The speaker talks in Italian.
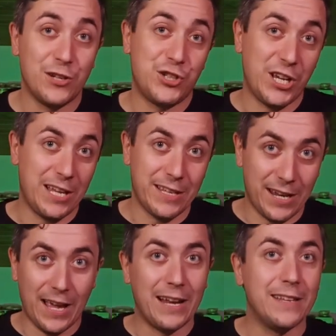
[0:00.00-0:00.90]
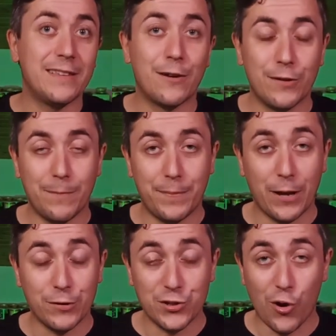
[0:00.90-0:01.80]
scegliere all'interno del
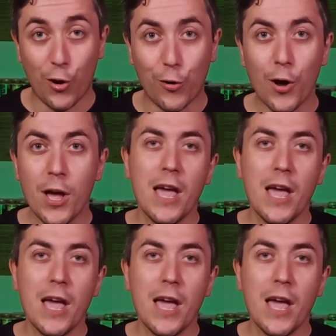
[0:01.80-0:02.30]
piano di gioco